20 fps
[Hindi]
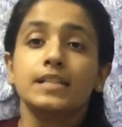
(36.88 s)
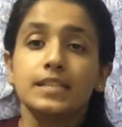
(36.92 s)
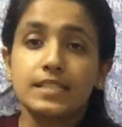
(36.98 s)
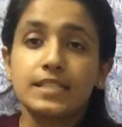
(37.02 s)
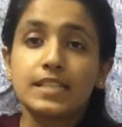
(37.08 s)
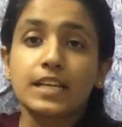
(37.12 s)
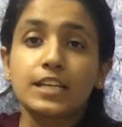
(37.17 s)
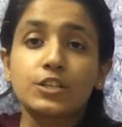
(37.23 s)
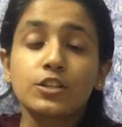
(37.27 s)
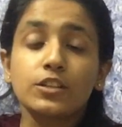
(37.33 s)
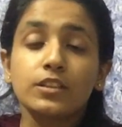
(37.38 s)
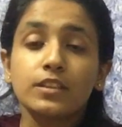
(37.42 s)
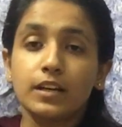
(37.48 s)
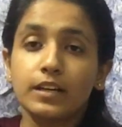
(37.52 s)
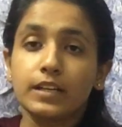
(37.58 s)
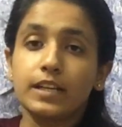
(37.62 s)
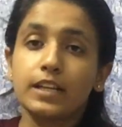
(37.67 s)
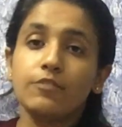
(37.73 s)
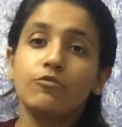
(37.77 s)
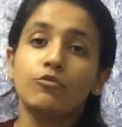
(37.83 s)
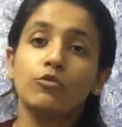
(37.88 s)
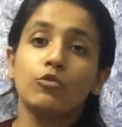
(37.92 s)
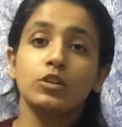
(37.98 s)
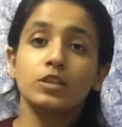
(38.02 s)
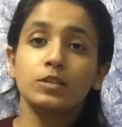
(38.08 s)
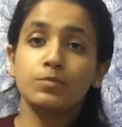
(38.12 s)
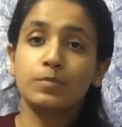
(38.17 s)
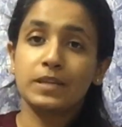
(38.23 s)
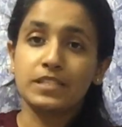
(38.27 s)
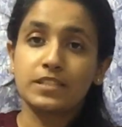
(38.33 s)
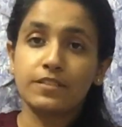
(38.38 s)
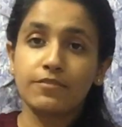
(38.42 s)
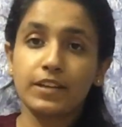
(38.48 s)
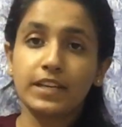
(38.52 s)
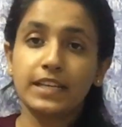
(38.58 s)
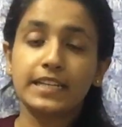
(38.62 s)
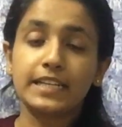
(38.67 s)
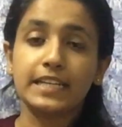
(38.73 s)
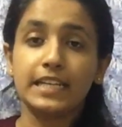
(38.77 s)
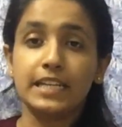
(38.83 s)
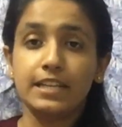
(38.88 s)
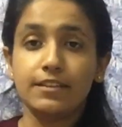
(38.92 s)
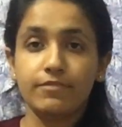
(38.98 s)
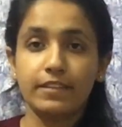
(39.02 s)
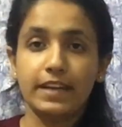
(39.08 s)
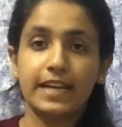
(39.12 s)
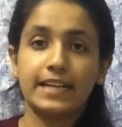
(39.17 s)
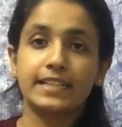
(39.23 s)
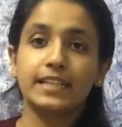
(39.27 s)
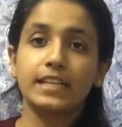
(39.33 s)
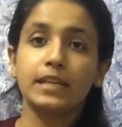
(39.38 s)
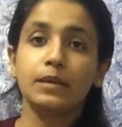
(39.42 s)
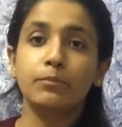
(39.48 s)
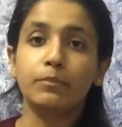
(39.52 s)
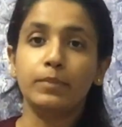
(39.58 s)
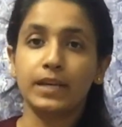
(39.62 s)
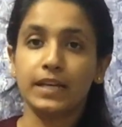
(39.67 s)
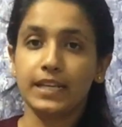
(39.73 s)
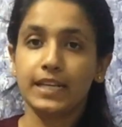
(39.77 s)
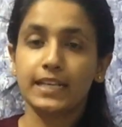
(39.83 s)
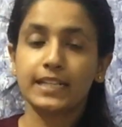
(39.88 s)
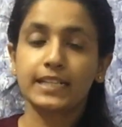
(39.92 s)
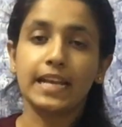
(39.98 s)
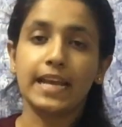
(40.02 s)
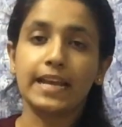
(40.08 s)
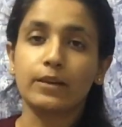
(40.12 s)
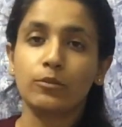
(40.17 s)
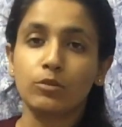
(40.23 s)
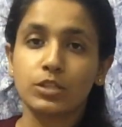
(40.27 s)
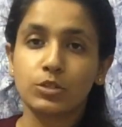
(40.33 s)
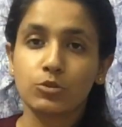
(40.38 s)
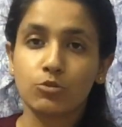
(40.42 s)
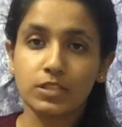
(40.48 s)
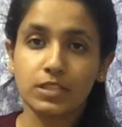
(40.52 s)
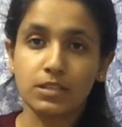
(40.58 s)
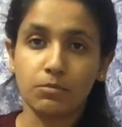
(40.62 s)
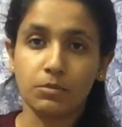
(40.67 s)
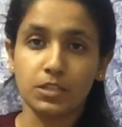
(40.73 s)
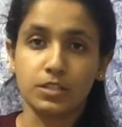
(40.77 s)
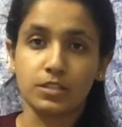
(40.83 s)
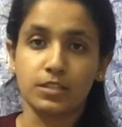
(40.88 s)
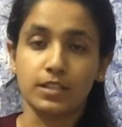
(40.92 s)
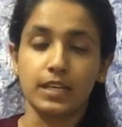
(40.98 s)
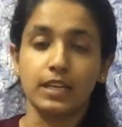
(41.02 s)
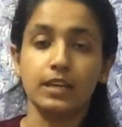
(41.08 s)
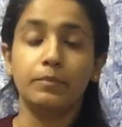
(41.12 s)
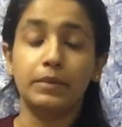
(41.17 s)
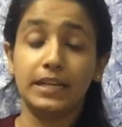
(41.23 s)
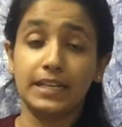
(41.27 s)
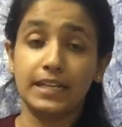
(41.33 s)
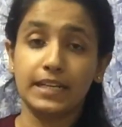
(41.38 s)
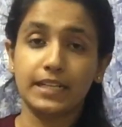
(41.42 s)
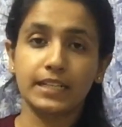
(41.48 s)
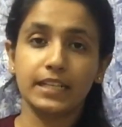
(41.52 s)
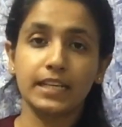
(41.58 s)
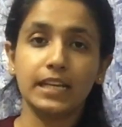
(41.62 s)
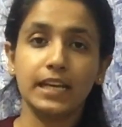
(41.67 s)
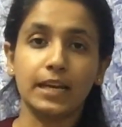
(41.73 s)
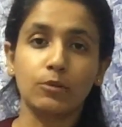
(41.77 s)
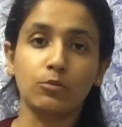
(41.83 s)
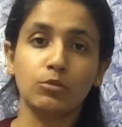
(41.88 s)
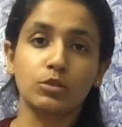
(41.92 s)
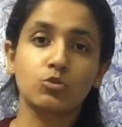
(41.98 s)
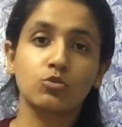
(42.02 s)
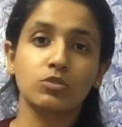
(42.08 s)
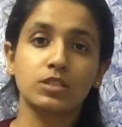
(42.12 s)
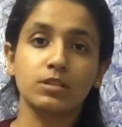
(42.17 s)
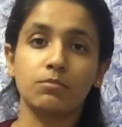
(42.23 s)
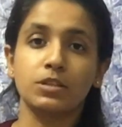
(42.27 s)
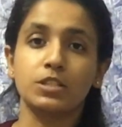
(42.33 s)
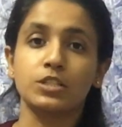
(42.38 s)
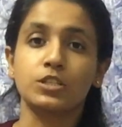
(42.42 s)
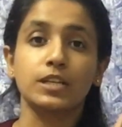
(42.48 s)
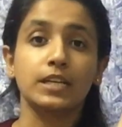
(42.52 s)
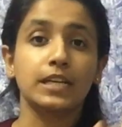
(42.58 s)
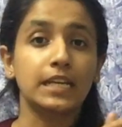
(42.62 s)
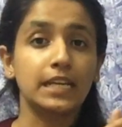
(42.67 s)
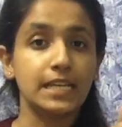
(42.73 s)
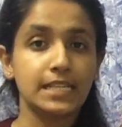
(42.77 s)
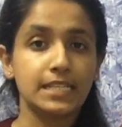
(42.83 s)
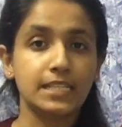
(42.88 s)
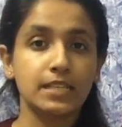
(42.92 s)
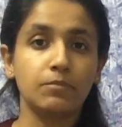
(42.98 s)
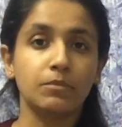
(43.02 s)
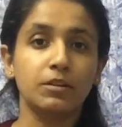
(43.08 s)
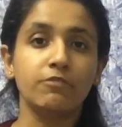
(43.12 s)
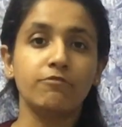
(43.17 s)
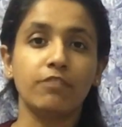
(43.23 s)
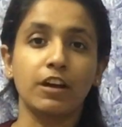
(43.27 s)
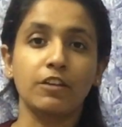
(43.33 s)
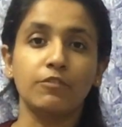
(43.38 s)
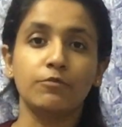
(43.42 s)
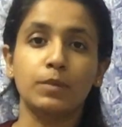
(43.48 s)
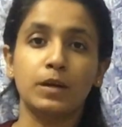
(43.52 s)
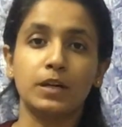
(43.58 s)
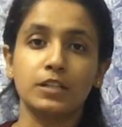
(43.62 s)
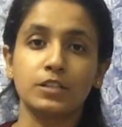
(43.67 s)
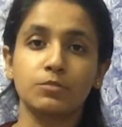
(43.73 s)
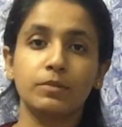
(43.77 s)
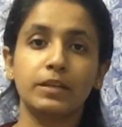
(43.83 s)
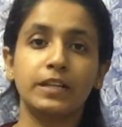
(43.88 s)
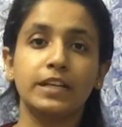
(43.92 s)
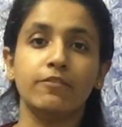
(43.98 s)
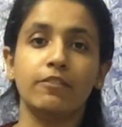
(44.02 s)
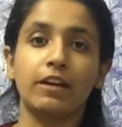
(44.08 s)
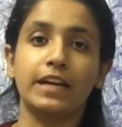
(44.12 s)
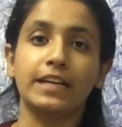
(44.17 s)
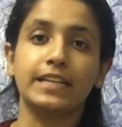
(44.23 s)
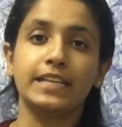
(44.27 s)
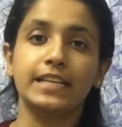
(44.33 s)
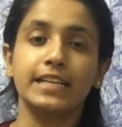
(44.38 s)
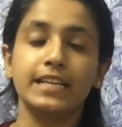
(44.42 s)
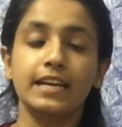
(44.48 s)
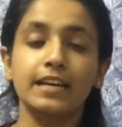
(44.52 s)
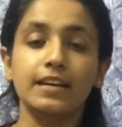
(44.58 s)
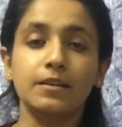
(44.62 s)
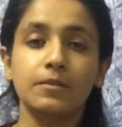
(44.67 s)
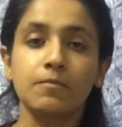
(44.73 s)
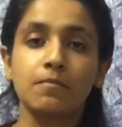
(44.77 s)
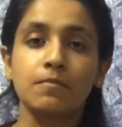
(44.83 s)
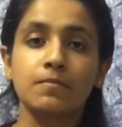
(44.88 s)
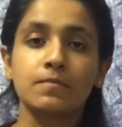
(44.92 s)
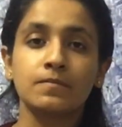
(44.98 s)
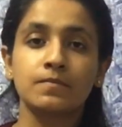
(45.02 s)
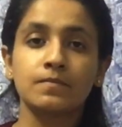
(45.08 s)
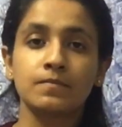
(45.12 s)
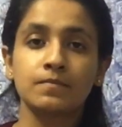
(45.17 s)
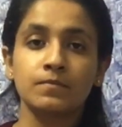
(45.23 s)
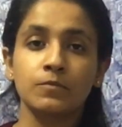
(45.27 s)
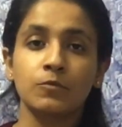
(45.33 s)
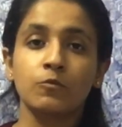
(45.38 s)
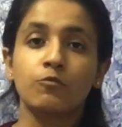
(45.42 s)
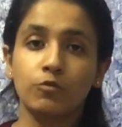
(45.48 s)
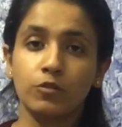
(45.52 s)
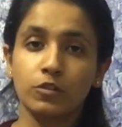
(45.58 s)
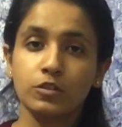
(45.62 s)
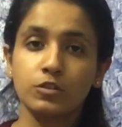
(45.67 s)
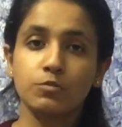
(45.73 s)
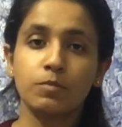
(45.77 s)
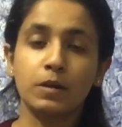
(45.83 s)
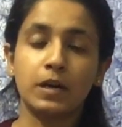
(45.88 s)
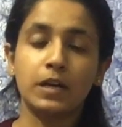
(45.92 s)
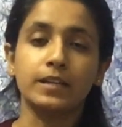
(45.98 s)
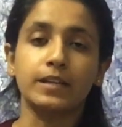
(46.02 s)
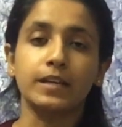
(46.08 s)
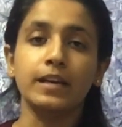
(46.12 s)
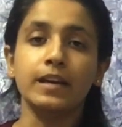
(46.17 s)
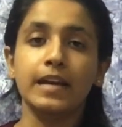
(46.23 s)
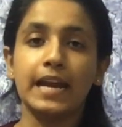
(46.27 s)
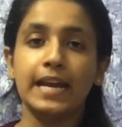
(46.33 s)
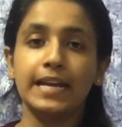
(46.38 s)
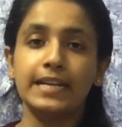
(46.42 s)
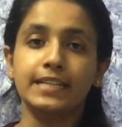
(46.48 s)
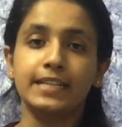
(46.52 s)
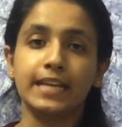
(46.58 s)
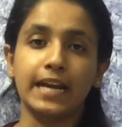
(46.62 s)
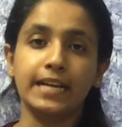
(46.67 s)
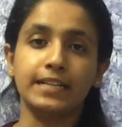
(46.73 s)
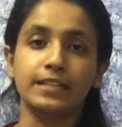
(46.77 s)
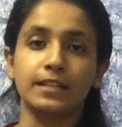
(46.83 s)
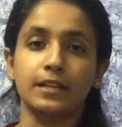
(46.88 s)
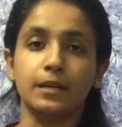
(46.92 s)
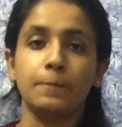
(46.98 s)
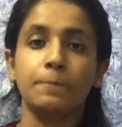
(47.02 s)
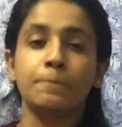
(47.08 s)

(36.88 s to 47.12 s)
सेक्शन 34 स्पेसिफिक रिलीफ एक्ट की बेरेक्ट लैंग्वेज को समझते हैं बेरेक्ट की लैंग्वेज को समझने के लिए इसे हमने फाइव पार्ट्स में डिवाइड किया है फर्स्ट पार्ट है एंटाइटल